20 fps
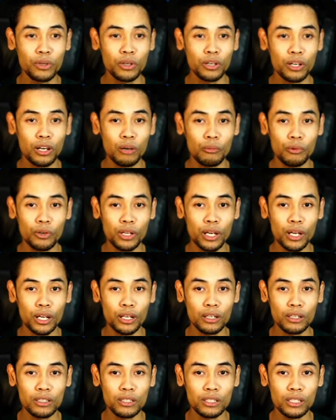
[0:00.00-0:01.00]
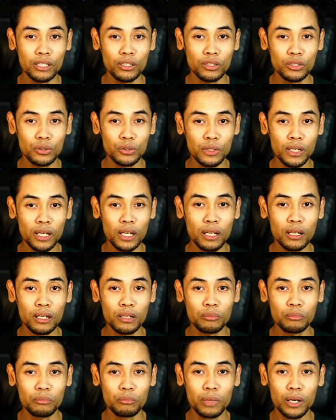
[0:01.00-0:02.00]
Kemudian di sini sudah
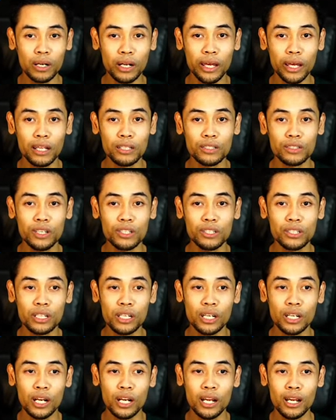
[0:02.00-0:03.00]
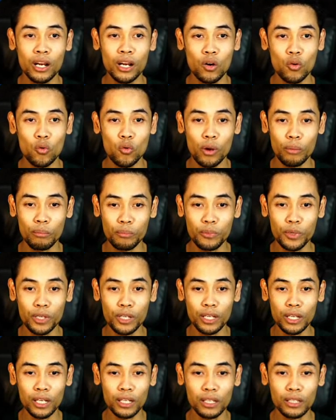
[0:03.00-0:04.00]
berextension WebP
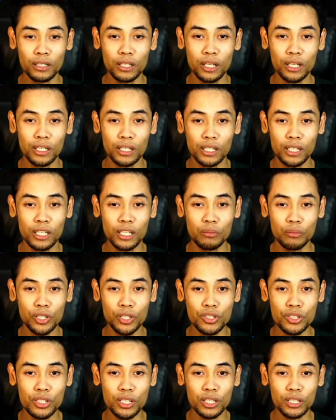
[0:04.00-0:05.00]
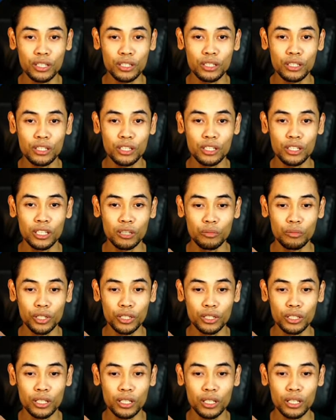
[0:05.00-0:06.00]
ya dan ini image-nya.
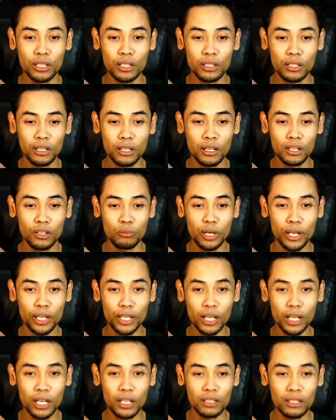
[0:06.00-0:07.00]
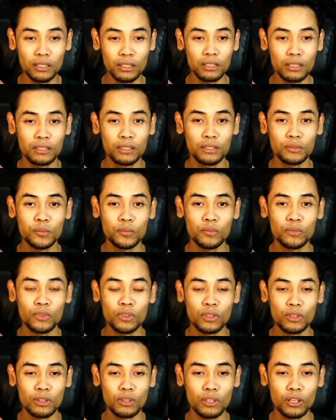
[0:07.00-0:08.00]
Image-nya uh, lumayan
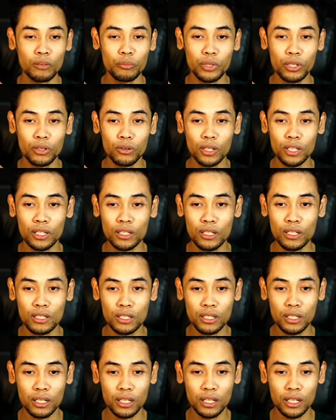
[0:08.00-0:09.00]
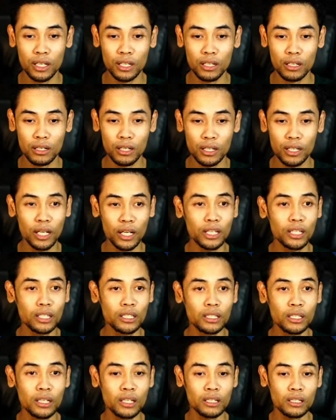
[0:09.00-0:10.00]
tapi kualitasnya agak rendah
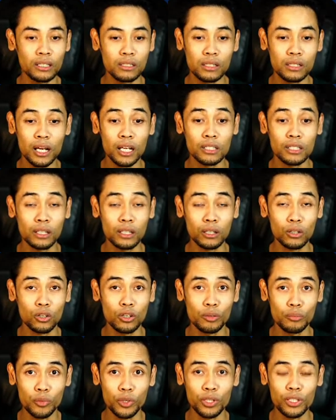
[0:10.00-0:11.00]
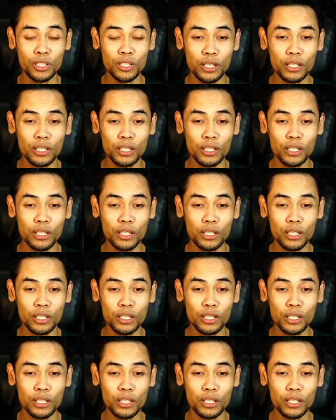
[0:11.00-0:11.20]
ini hasil convert ya.